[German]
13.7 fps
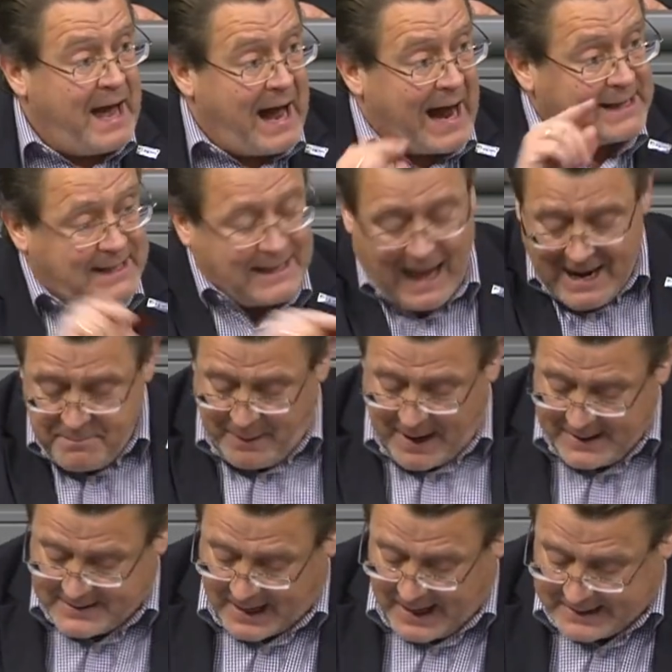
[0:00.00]
Einen kleinen
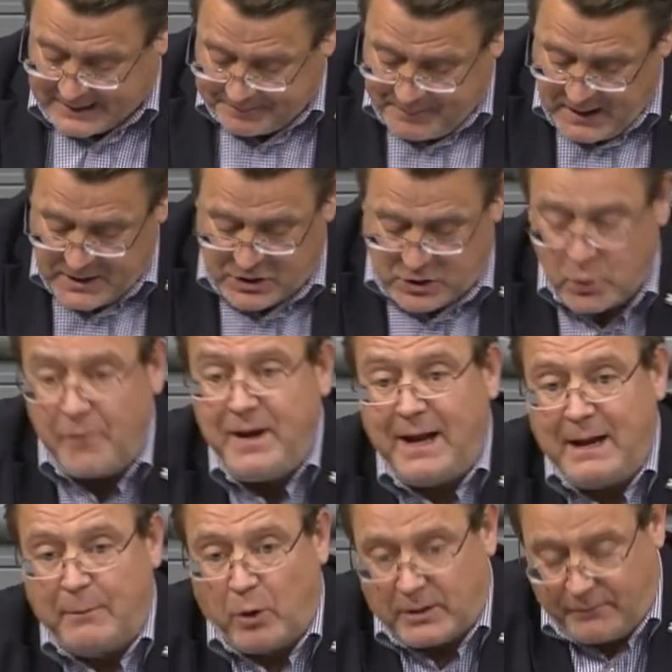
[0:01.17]
Beitrag zur
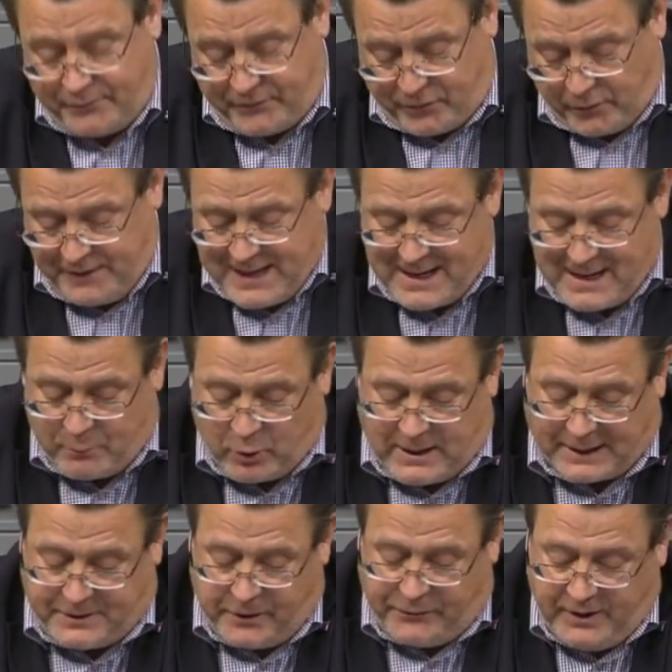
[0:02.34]

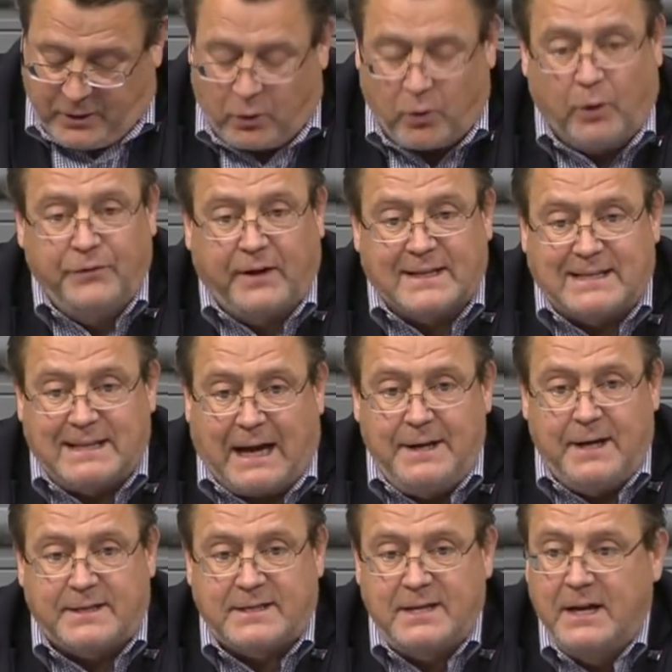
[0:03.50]
Wiederdemokratisierung unseres
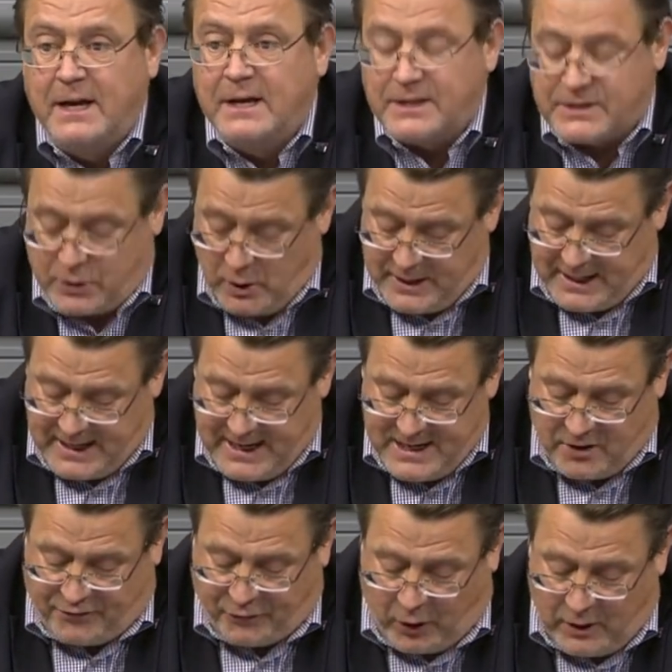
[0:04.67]
Landes soll die
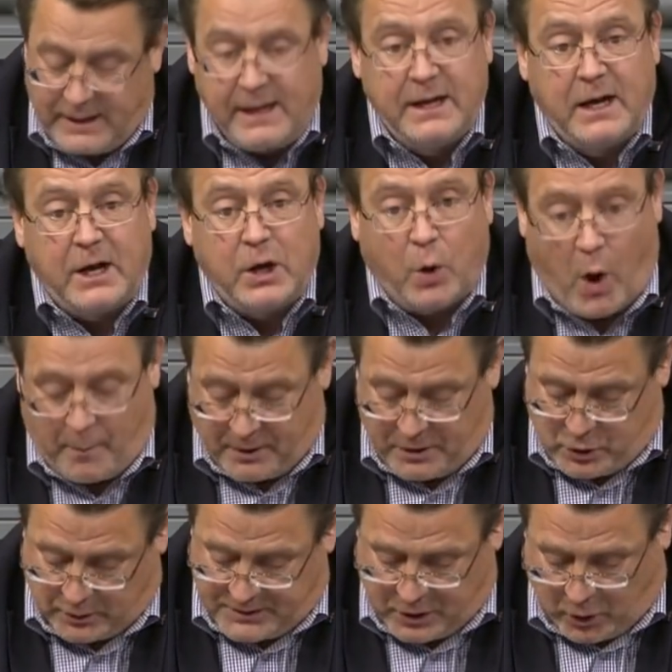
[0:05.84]
Ihnen vorliegende
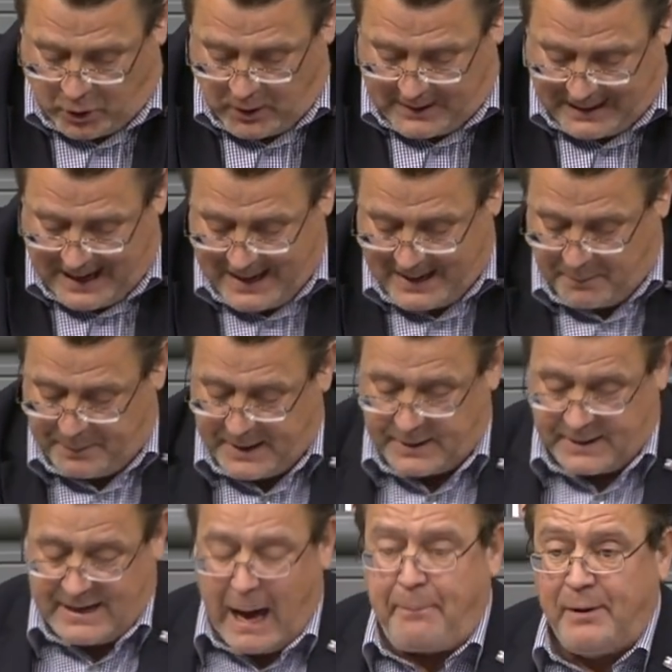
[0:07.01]
Normenkontrollklage bieten.
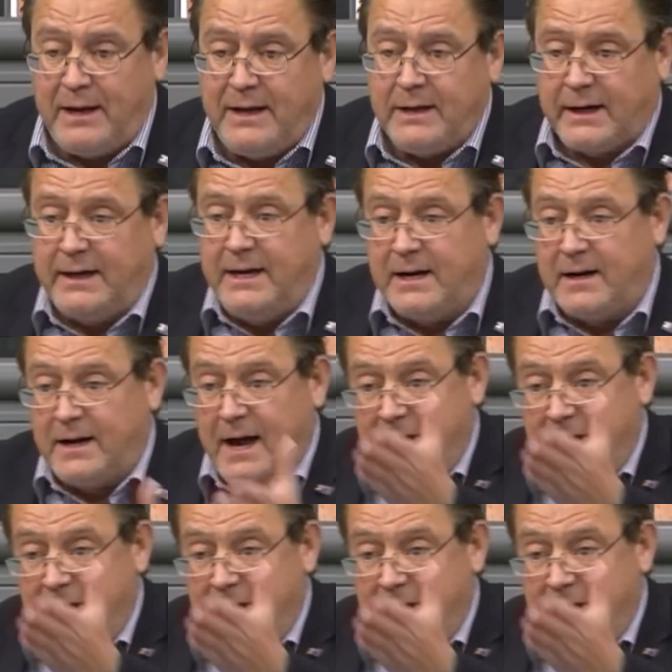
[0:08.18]
Ich appelliere hier,